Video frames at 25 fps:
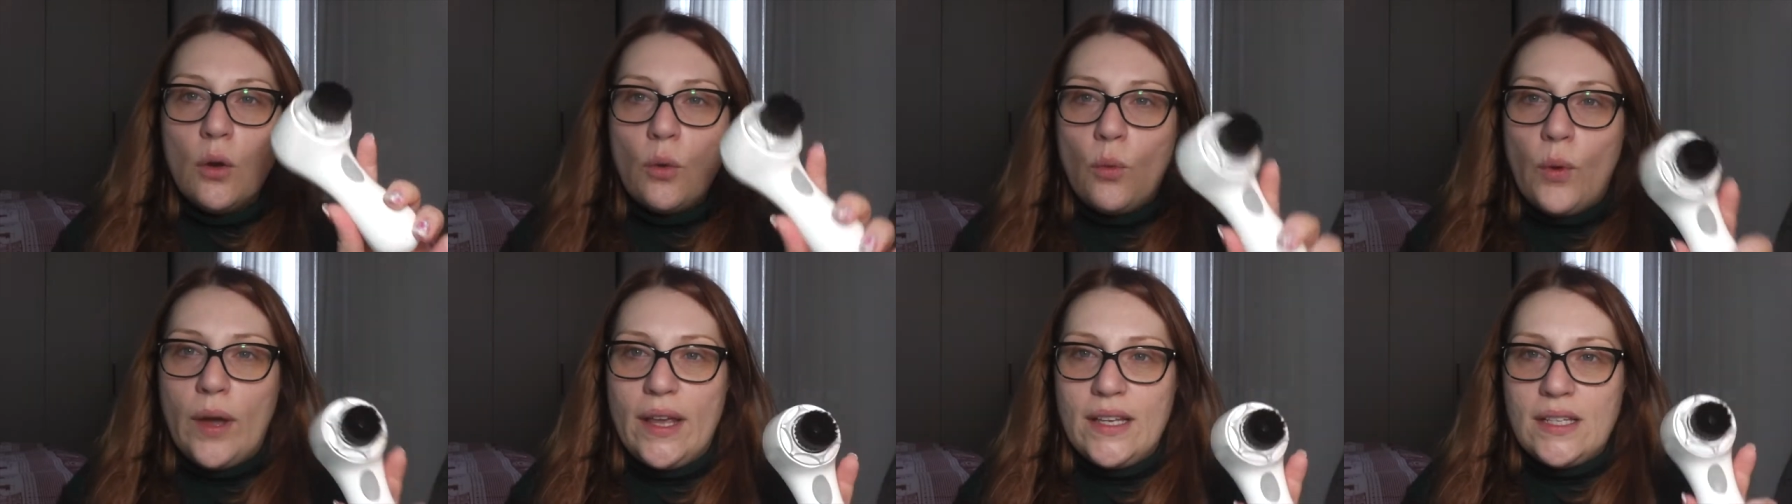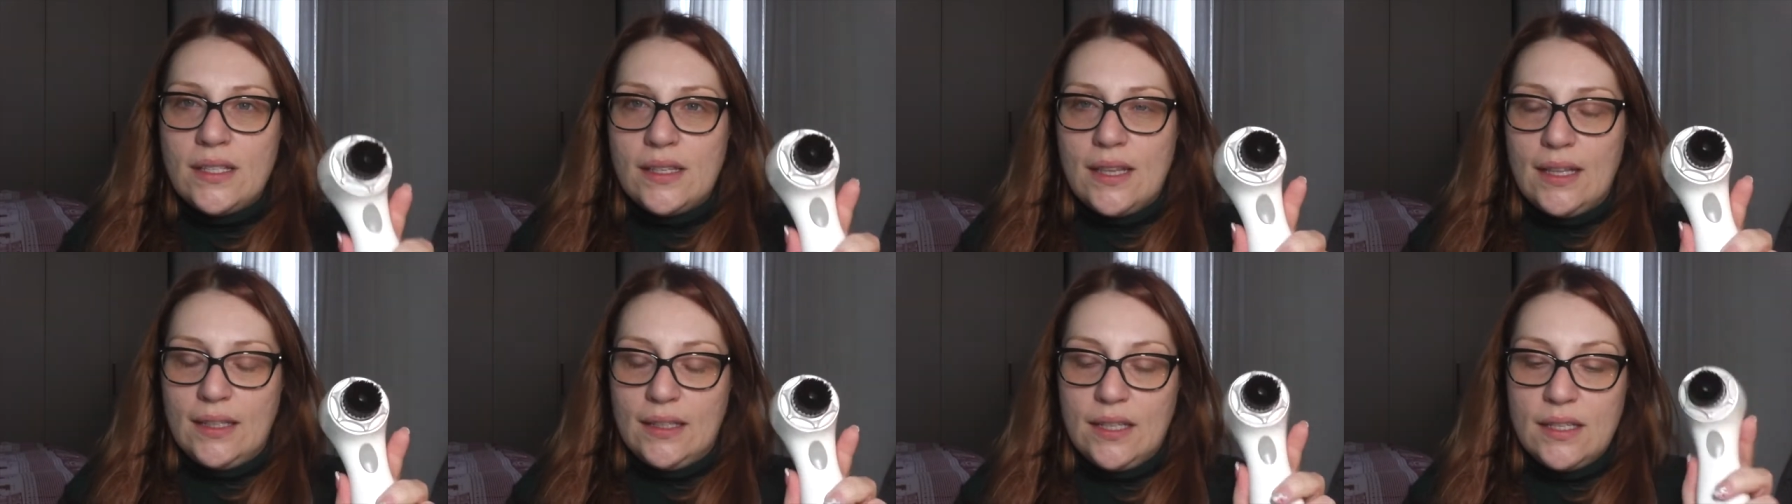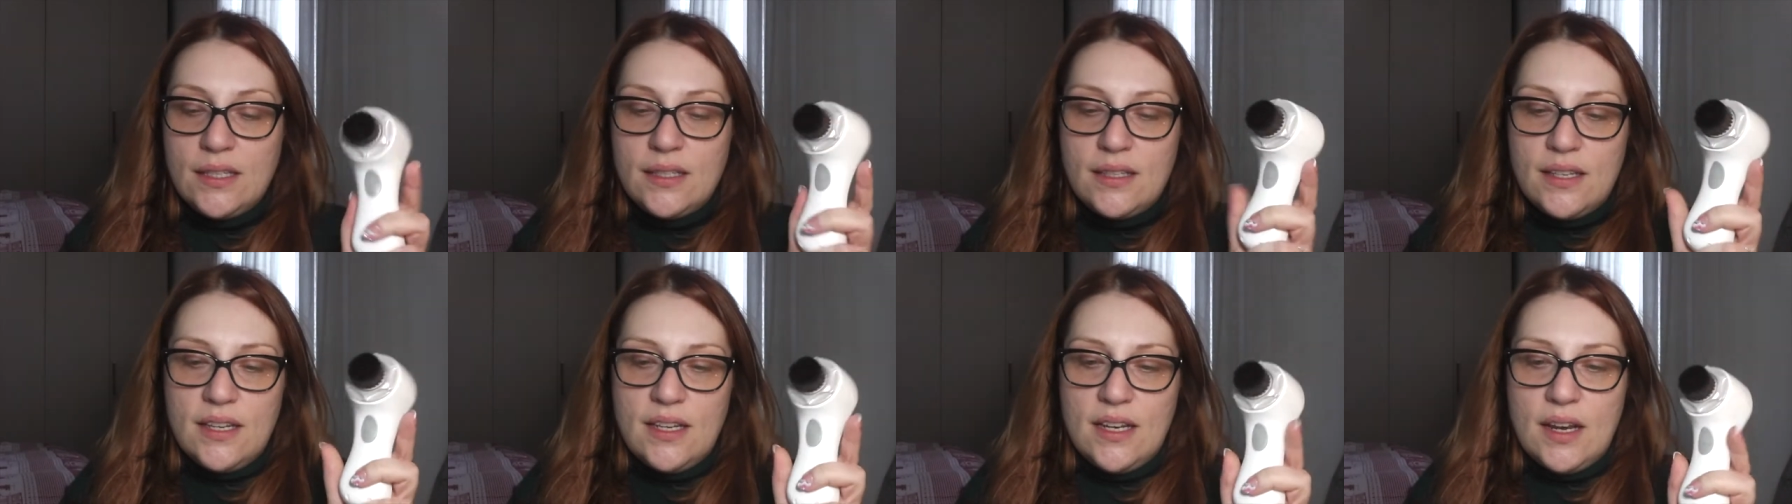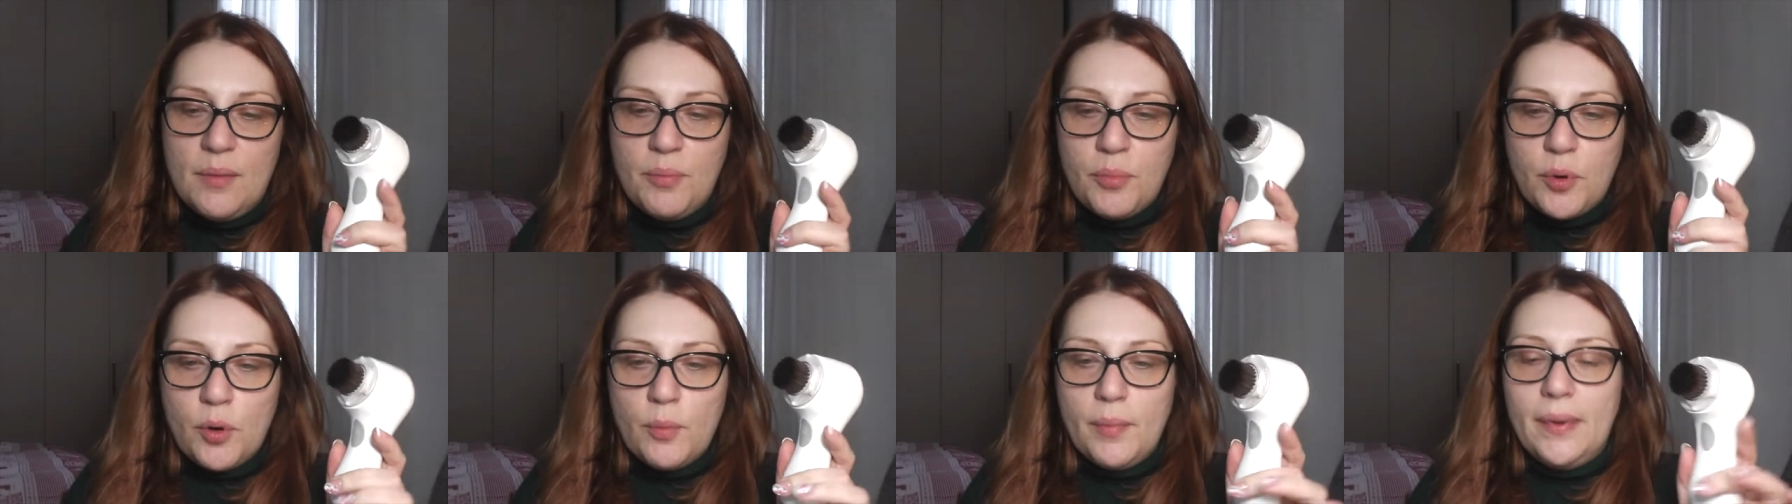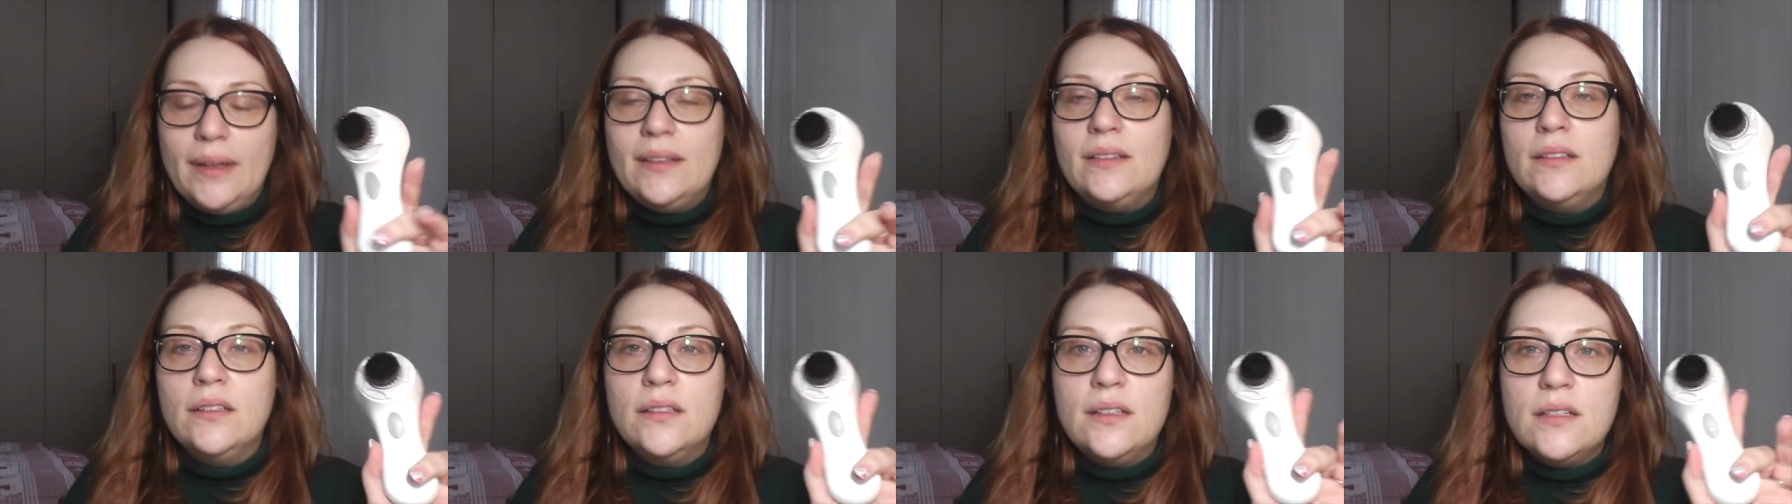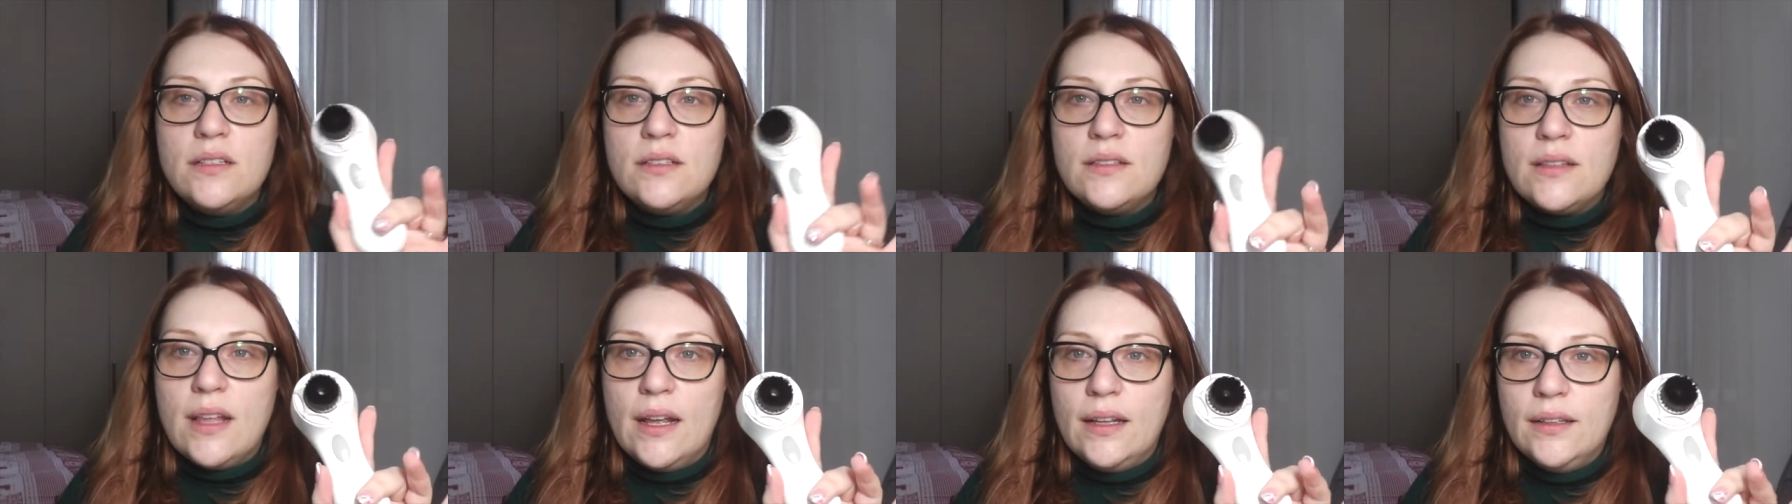questa testina promette di
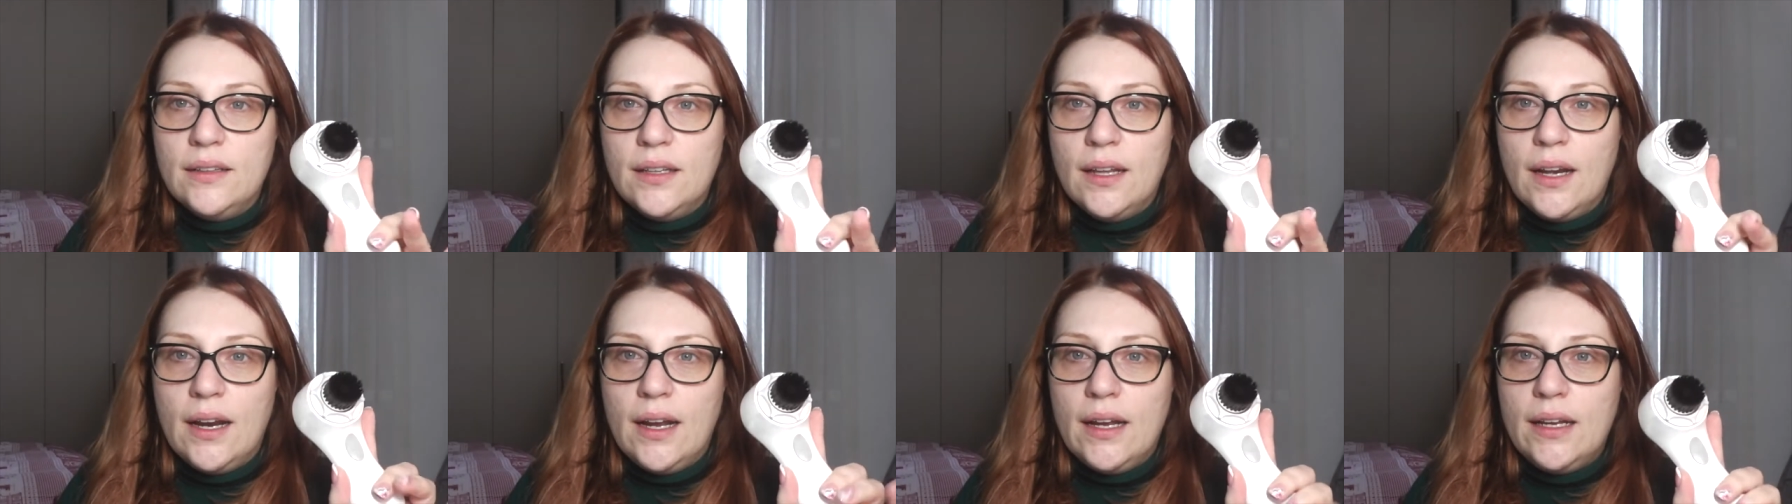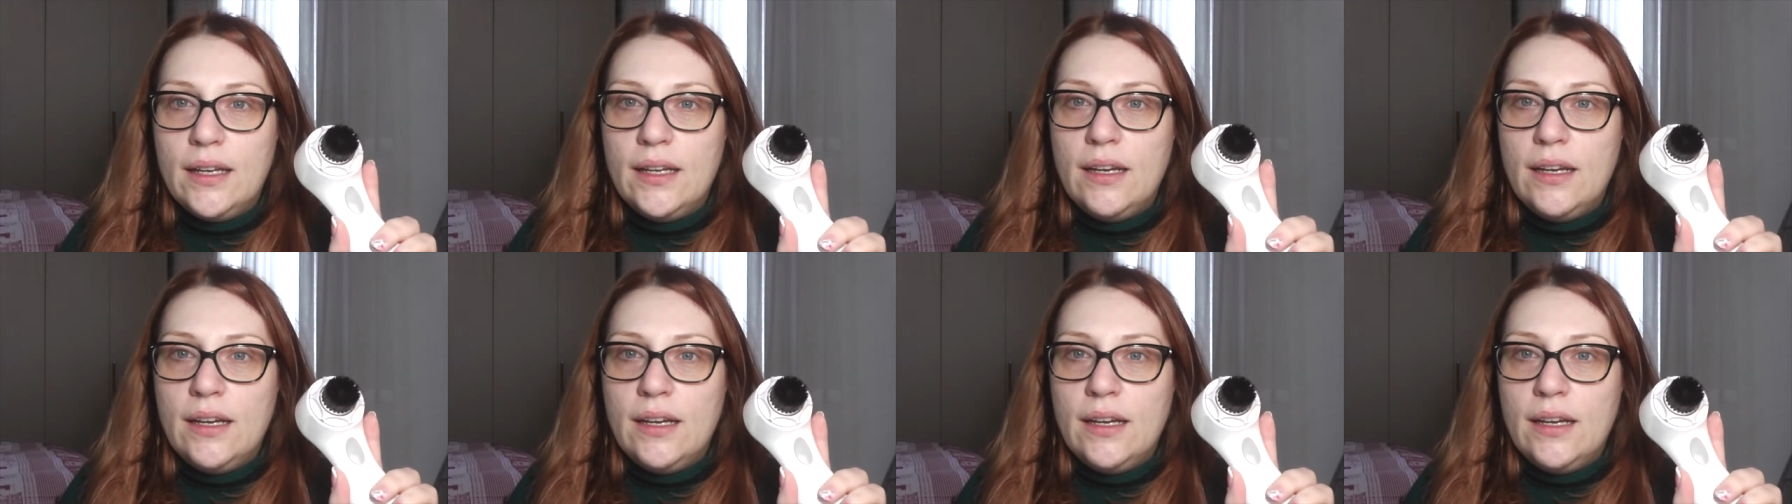stendere